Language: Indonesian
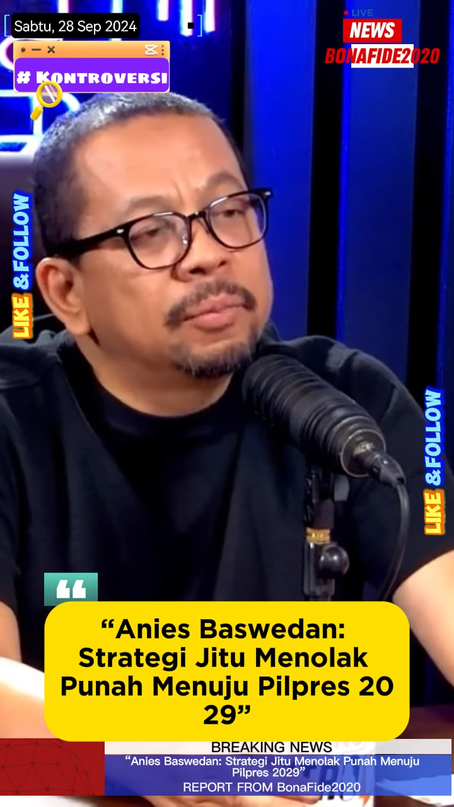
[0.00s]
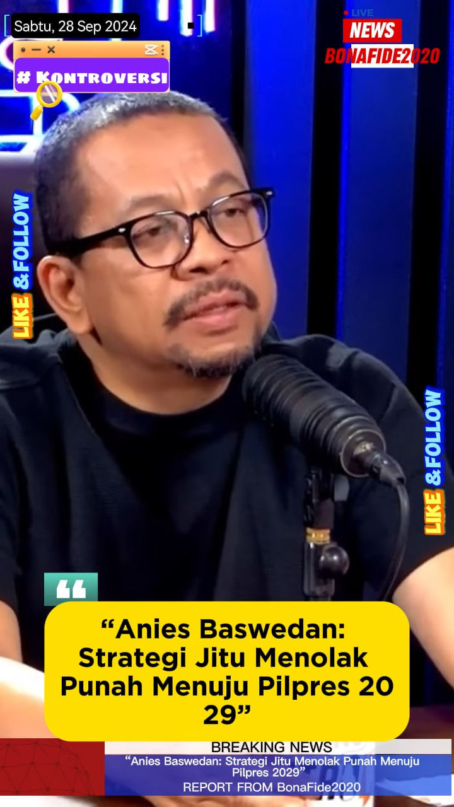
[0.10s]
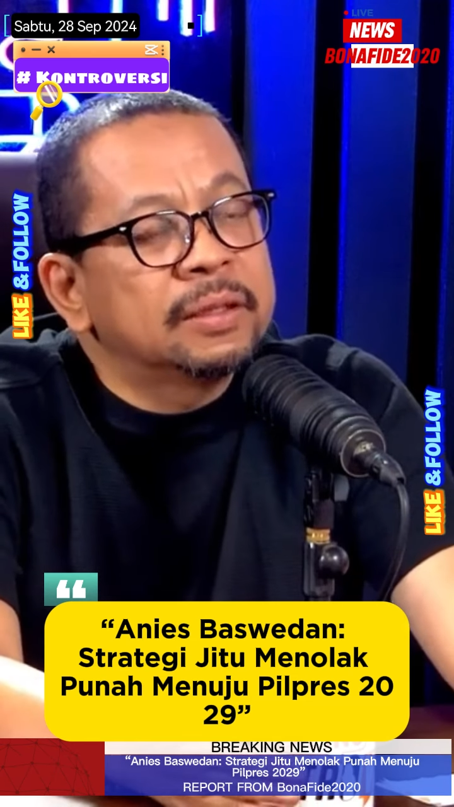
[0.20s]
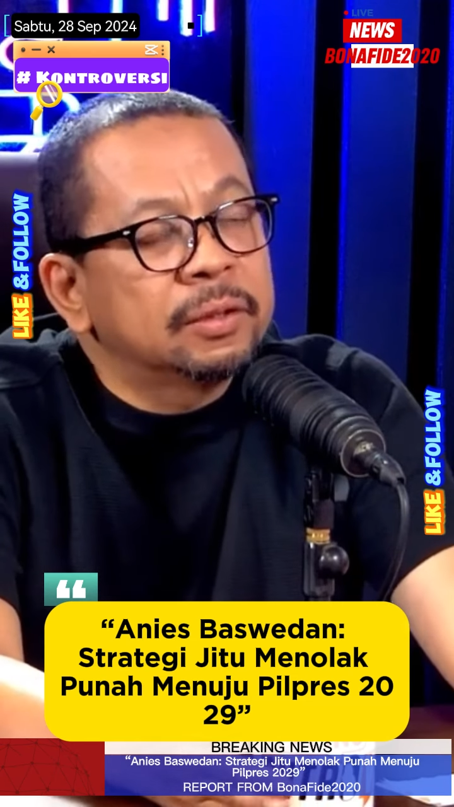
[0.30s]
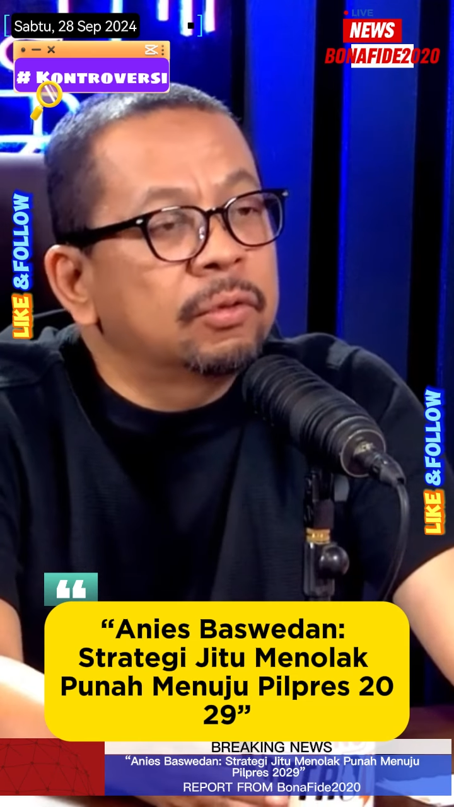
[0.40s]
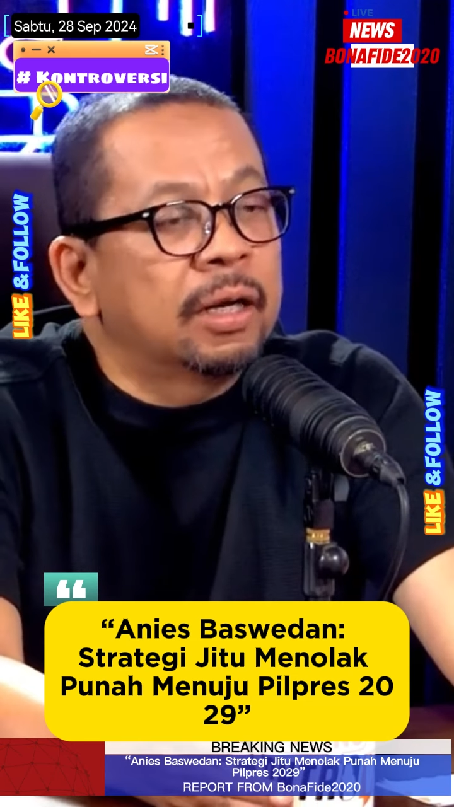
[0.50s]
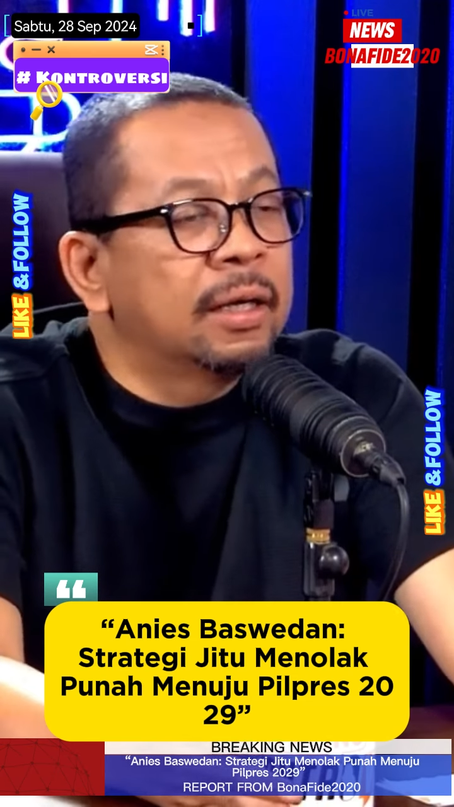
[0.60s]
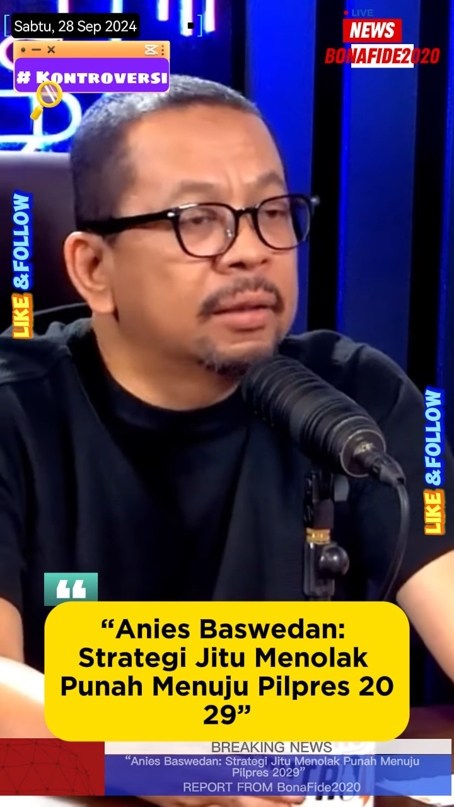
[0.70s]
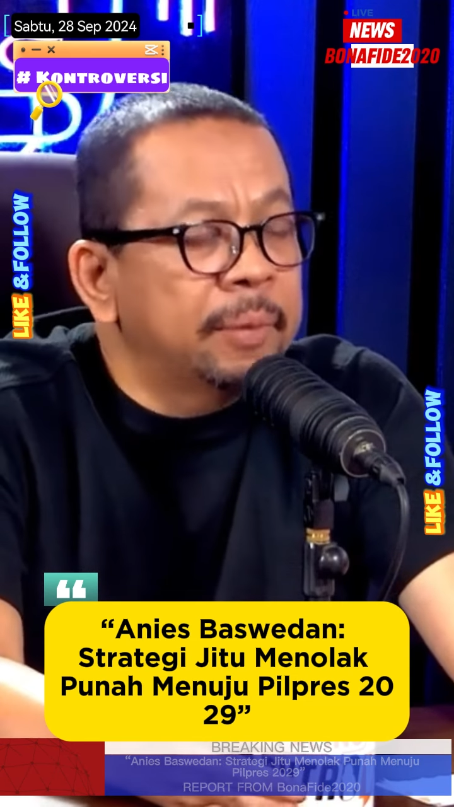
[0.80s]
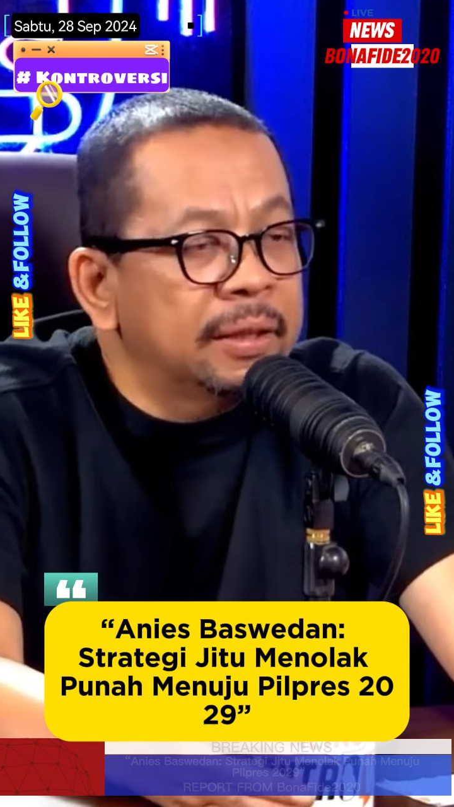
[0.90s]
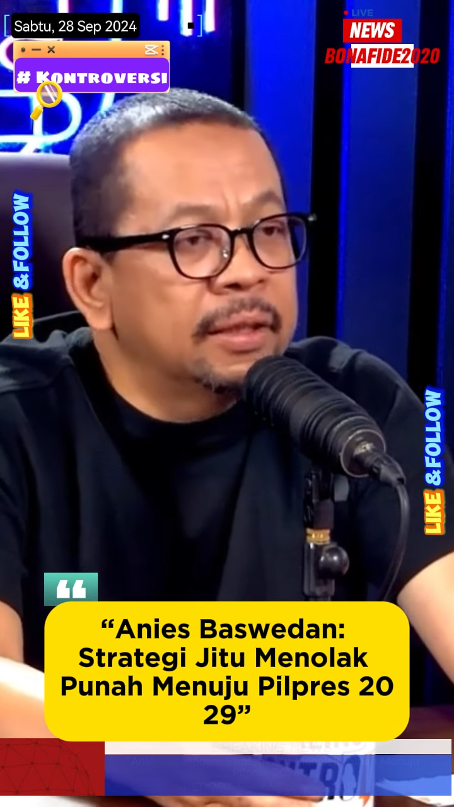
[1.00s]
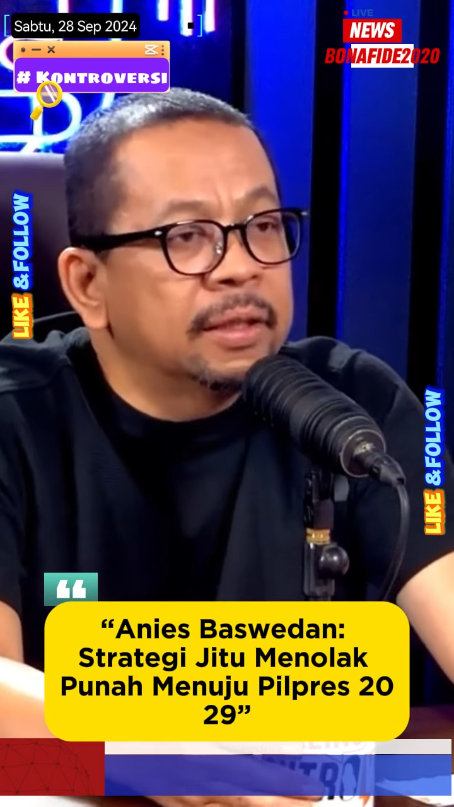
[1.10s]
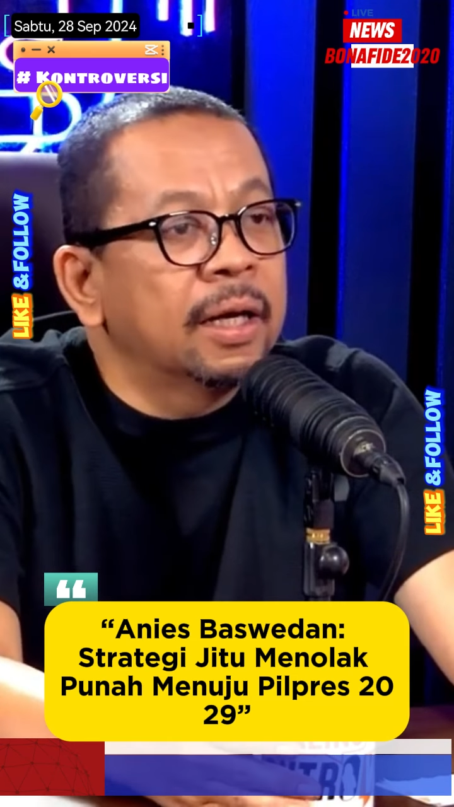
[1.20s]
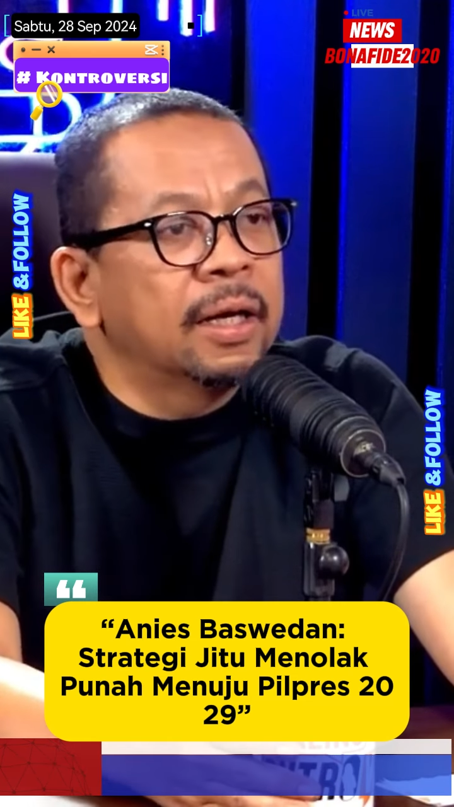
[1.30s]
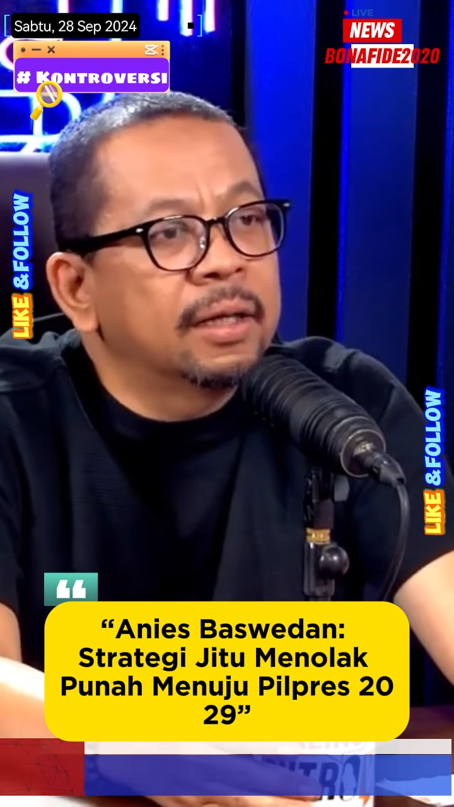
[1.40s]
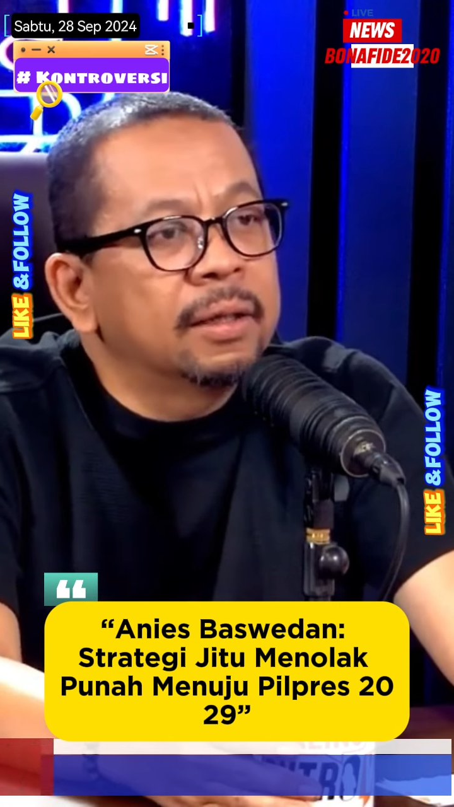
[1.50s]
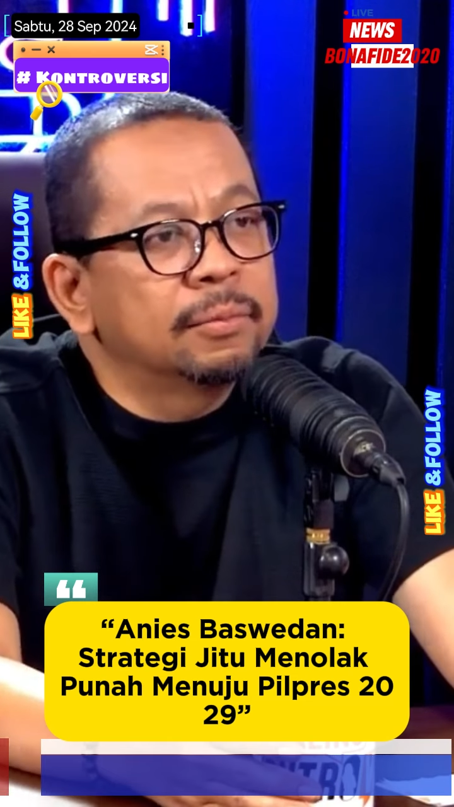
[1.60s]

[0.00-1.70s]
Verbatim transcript: bisa terulang pada dia.